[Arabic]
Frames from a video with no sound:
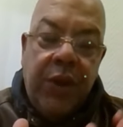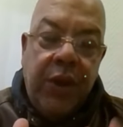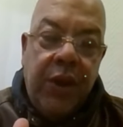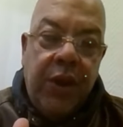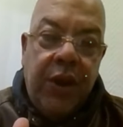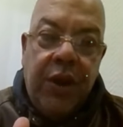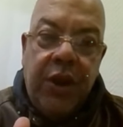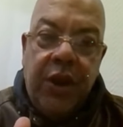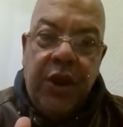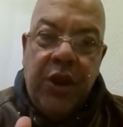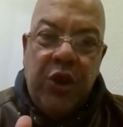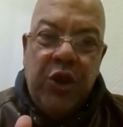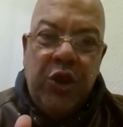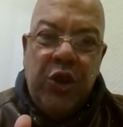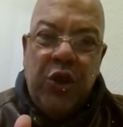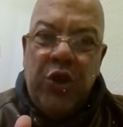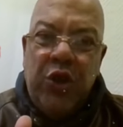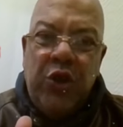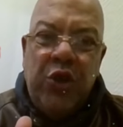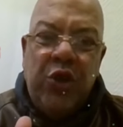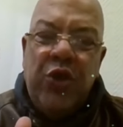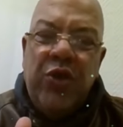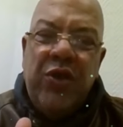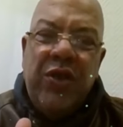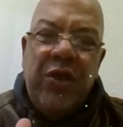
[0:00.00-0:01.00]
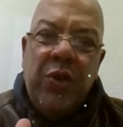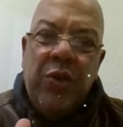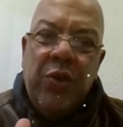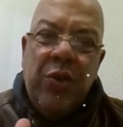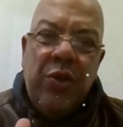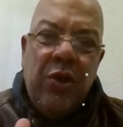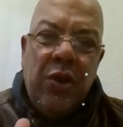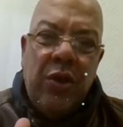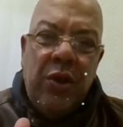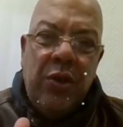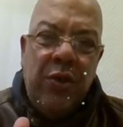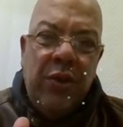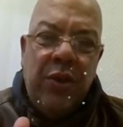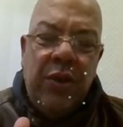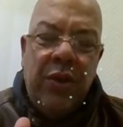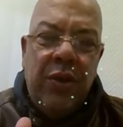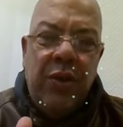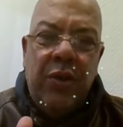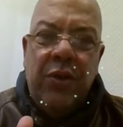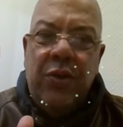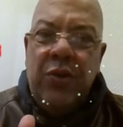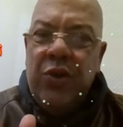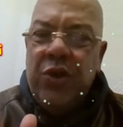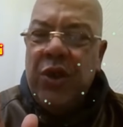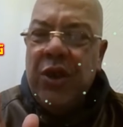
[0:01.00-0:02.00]
Euh, je, je, je dis une,
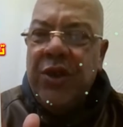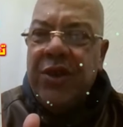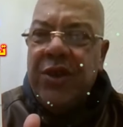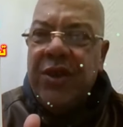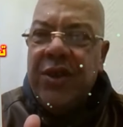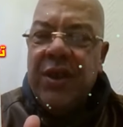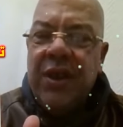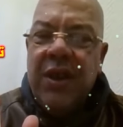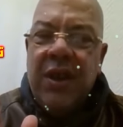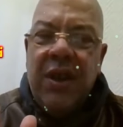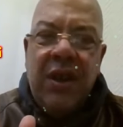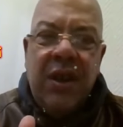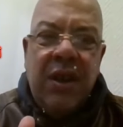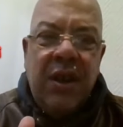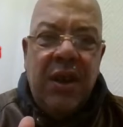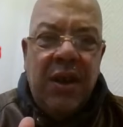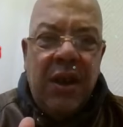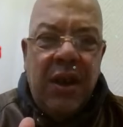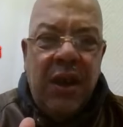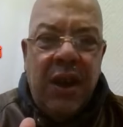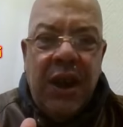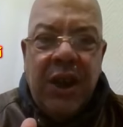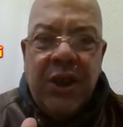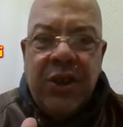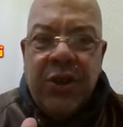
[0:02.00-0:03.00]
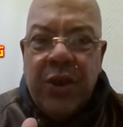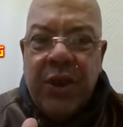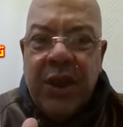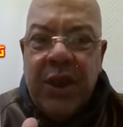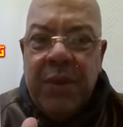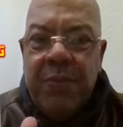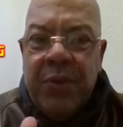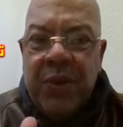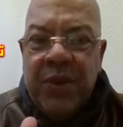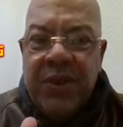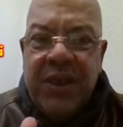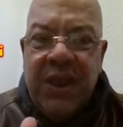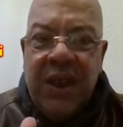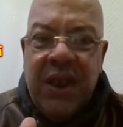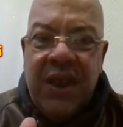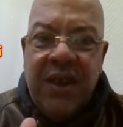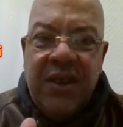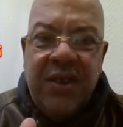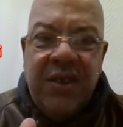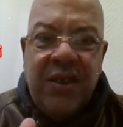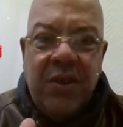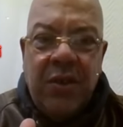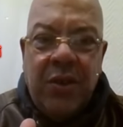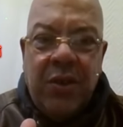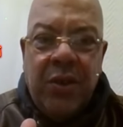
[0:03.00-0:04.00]
une, une chose, les gens qui posent des
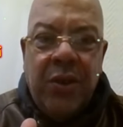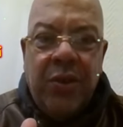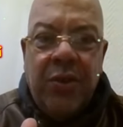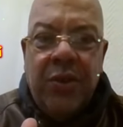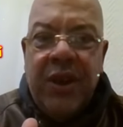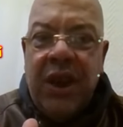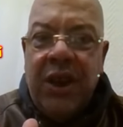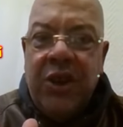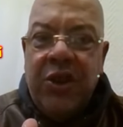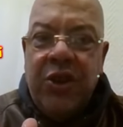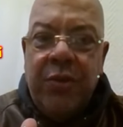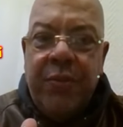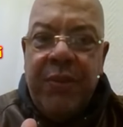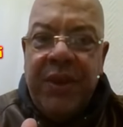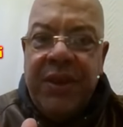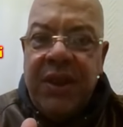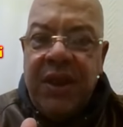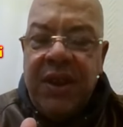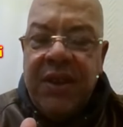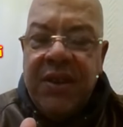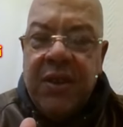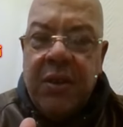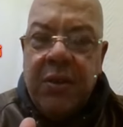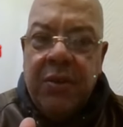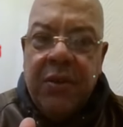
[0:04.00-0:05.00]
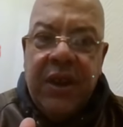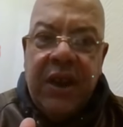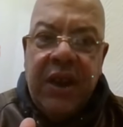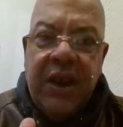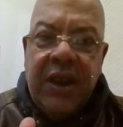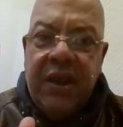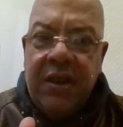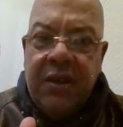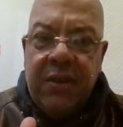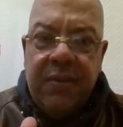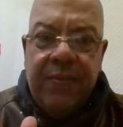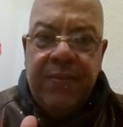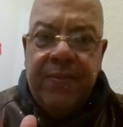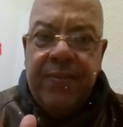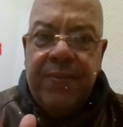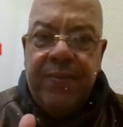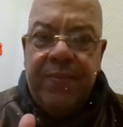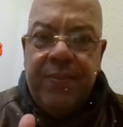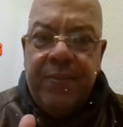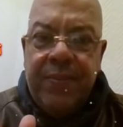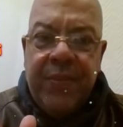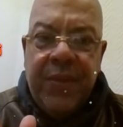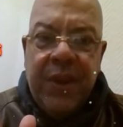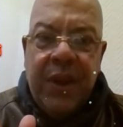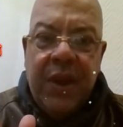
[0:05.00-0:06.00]
questions en anglais, je maîtrise l'anglais.
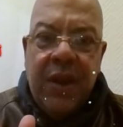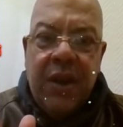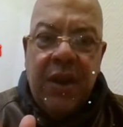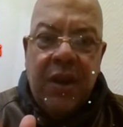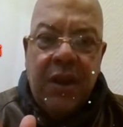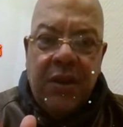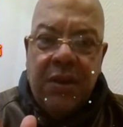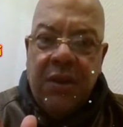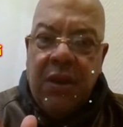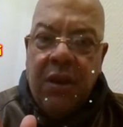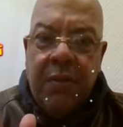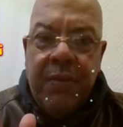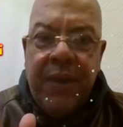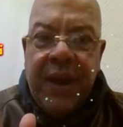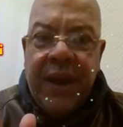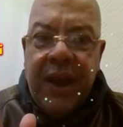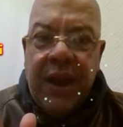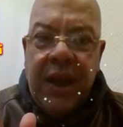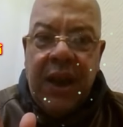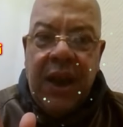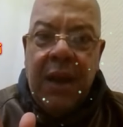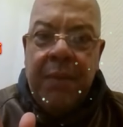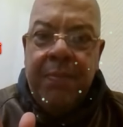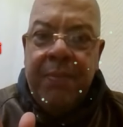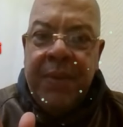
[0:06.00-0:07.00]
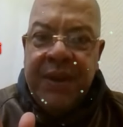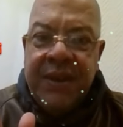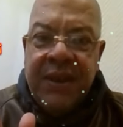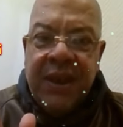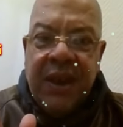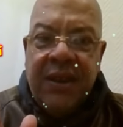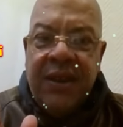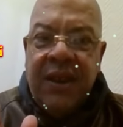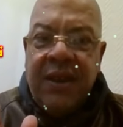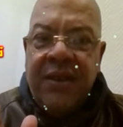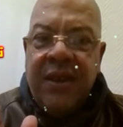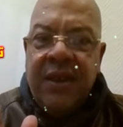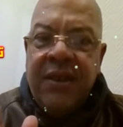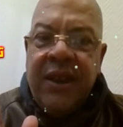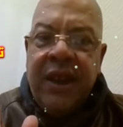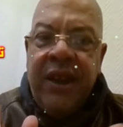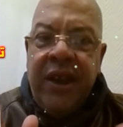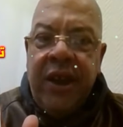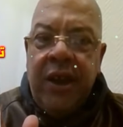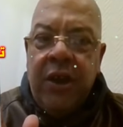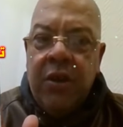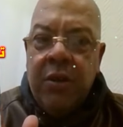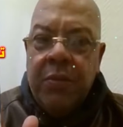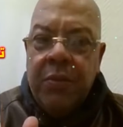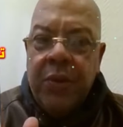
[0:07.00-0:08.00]
دونك ما كان لا باسكو نقدر حتى
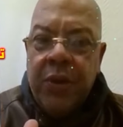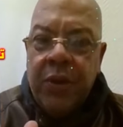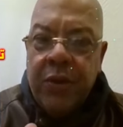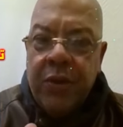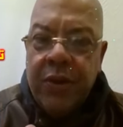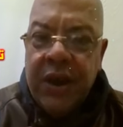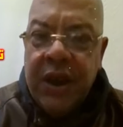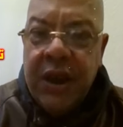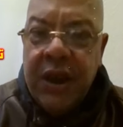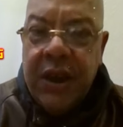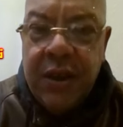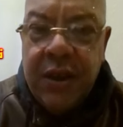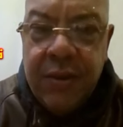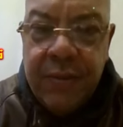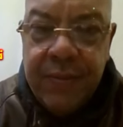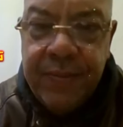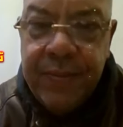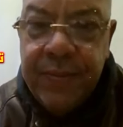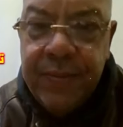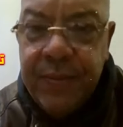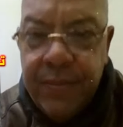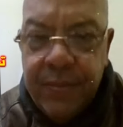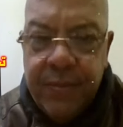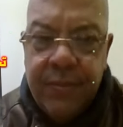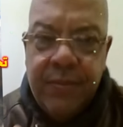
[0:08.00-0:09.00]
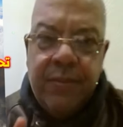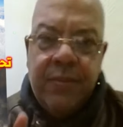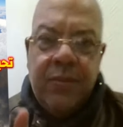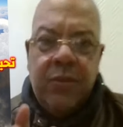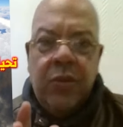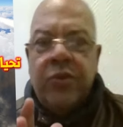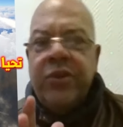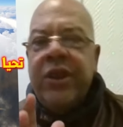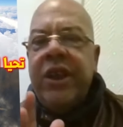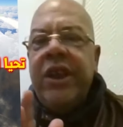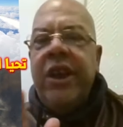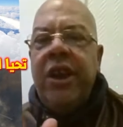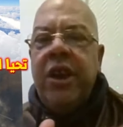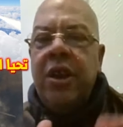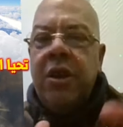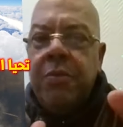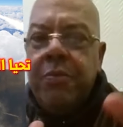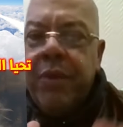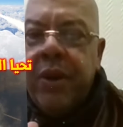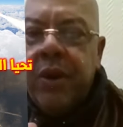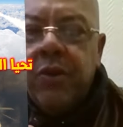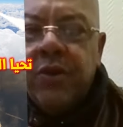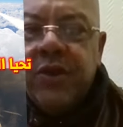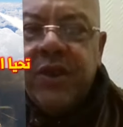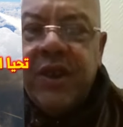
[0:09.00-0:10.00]
نطيح لكم اون اونجلي ونطيح
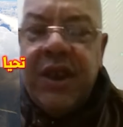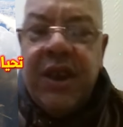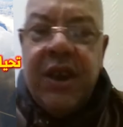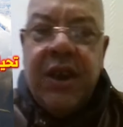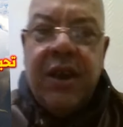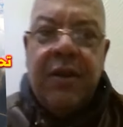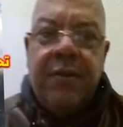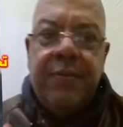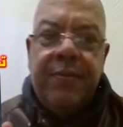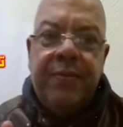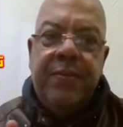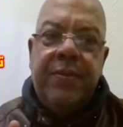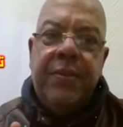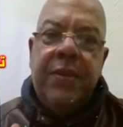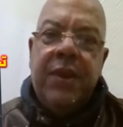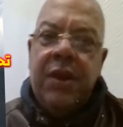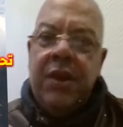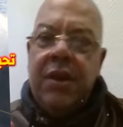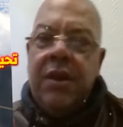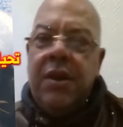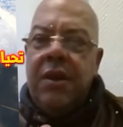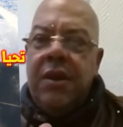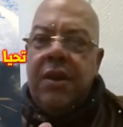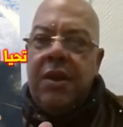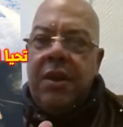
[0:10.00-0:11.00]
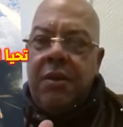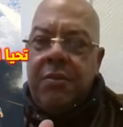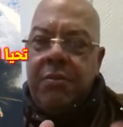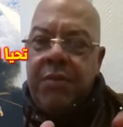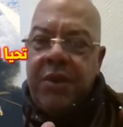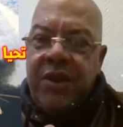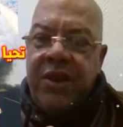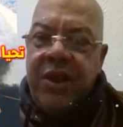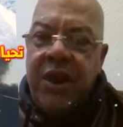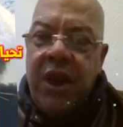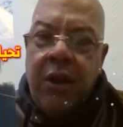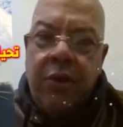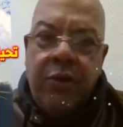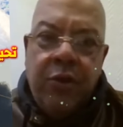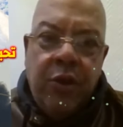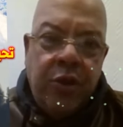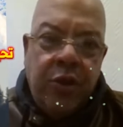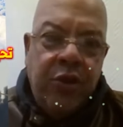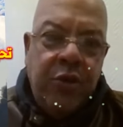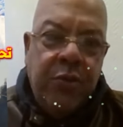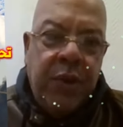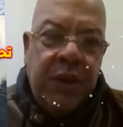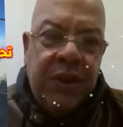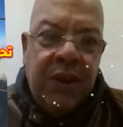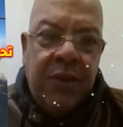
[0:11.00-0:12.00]
لكم بالروسيه ماشي هاي نور
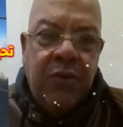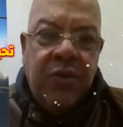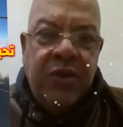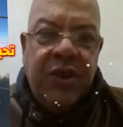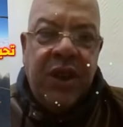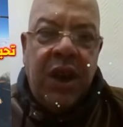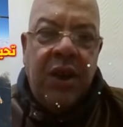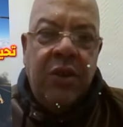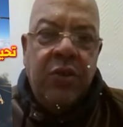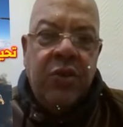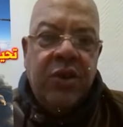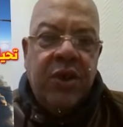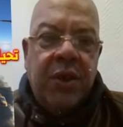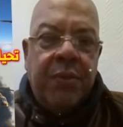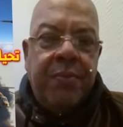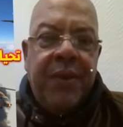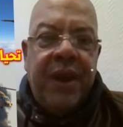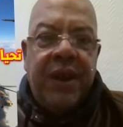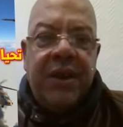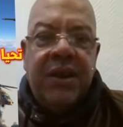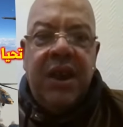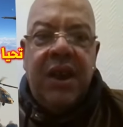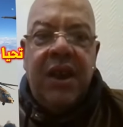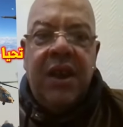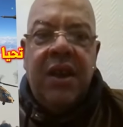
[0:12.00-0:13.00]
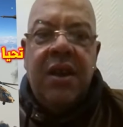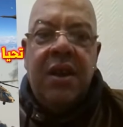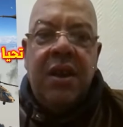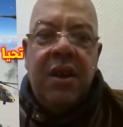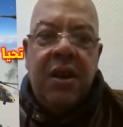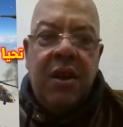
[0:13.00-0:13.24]
دو ماتان فوزاري نو زومردي